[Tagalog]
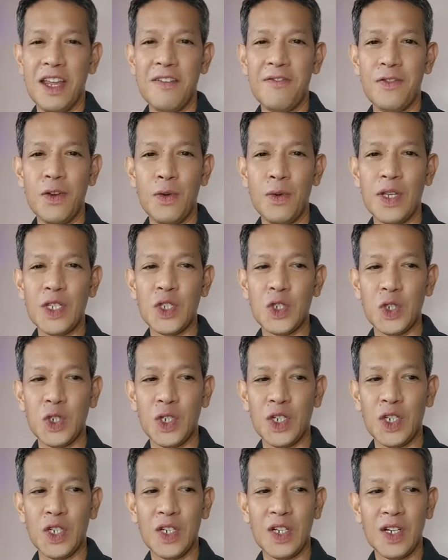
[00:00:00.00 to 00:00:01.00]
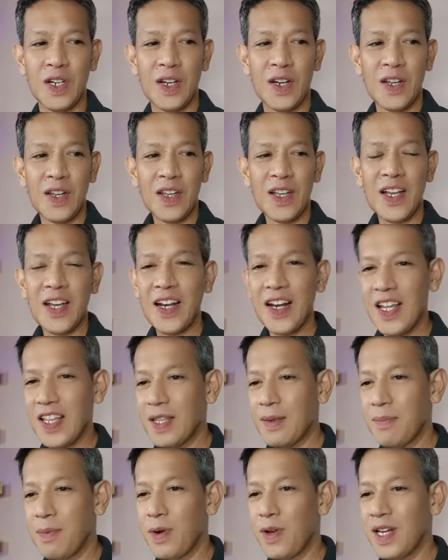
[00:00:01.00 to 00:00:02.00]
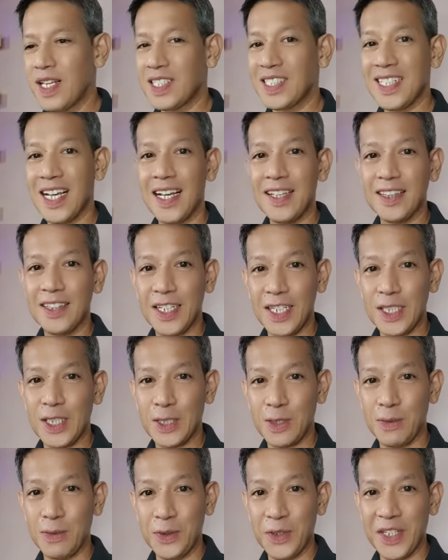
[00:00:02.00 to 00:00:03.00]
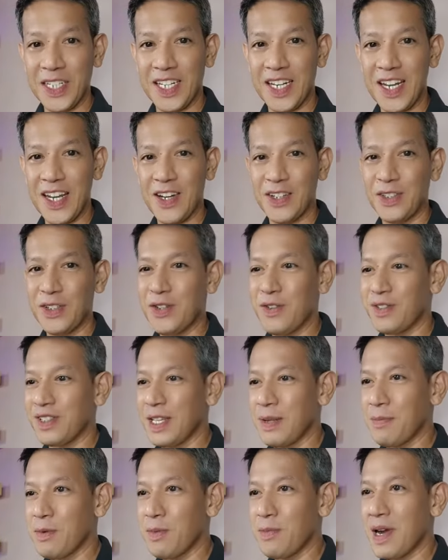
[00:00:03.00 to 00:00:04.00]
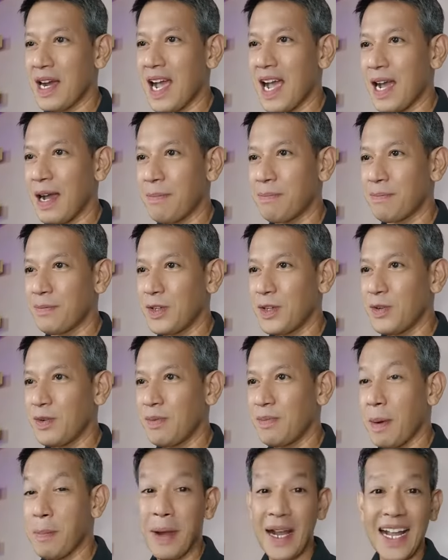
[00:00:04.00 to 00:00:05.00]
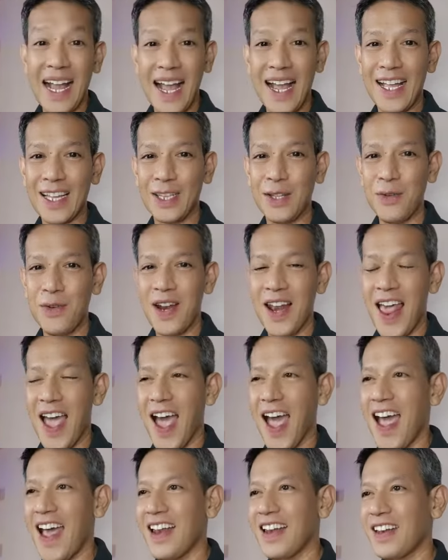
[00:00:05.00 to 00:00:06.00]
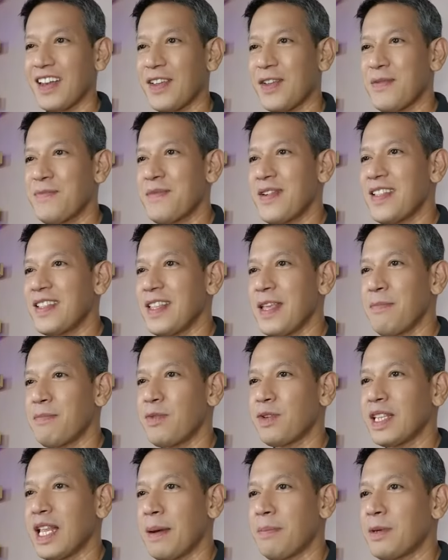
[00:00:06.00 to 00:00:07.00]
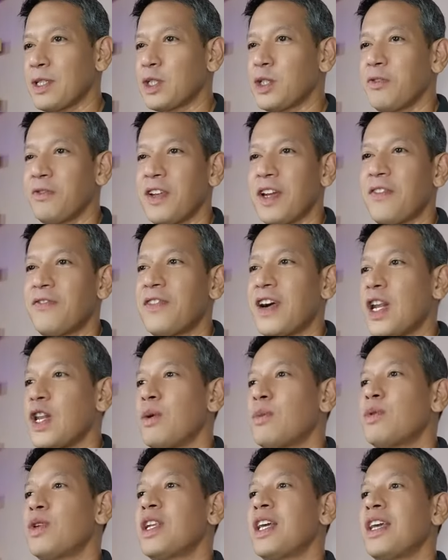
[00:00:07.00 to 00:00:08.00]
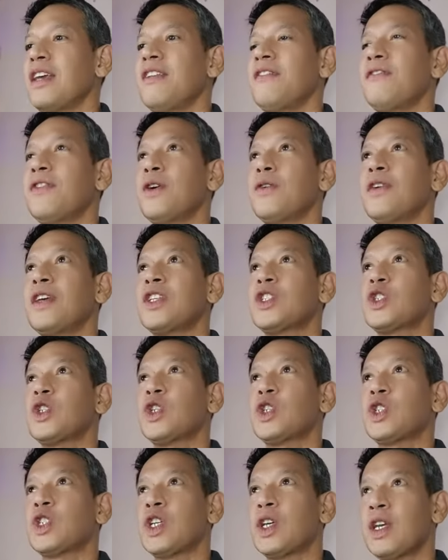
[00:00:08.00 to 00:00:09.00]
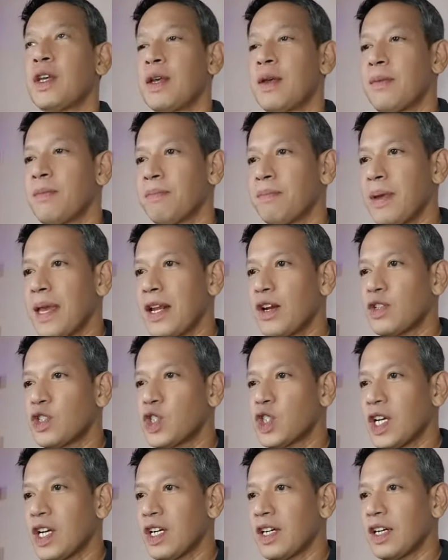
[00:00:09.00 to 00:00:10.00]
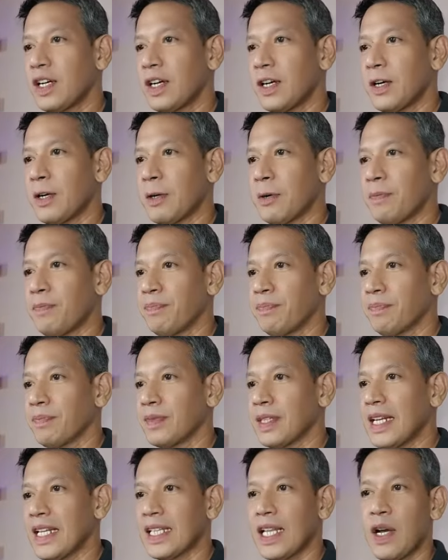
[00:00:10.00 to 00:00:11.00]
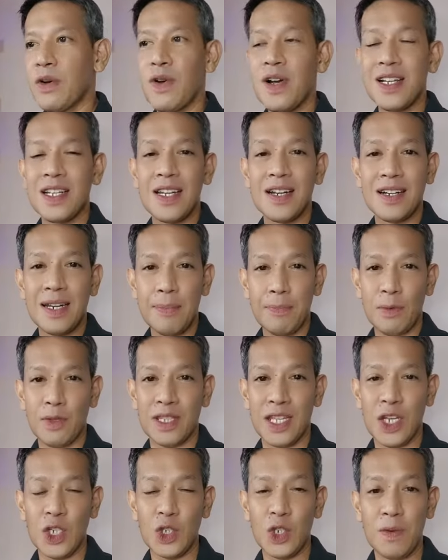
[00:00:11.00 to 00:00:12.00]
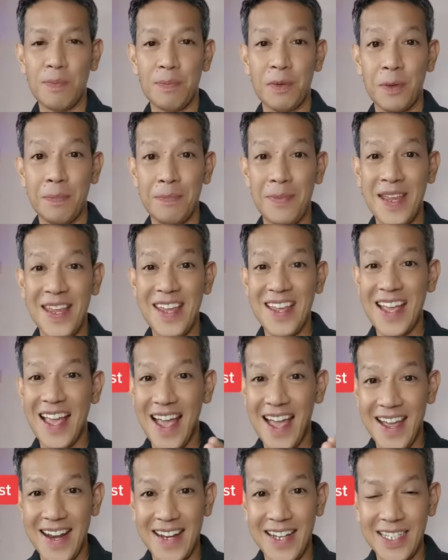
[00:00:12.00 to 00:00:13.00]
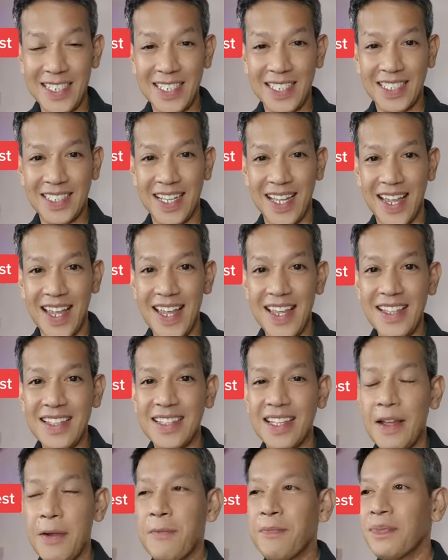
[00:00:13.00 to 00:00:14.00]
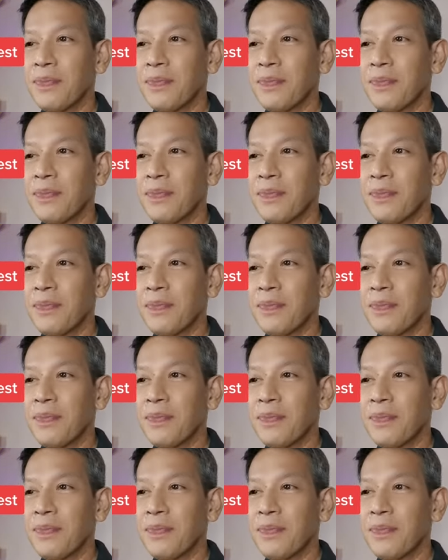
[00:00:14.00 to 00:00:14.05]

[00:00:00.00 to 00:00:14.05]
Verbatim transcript: influencer credible at saka trustworthy yung tipong makaka- yung mapagkakatiwalaan. Yung one tipong dapat yung pinafollow mo na influencers, meron siyang um, tinatawag na reputation for being honest and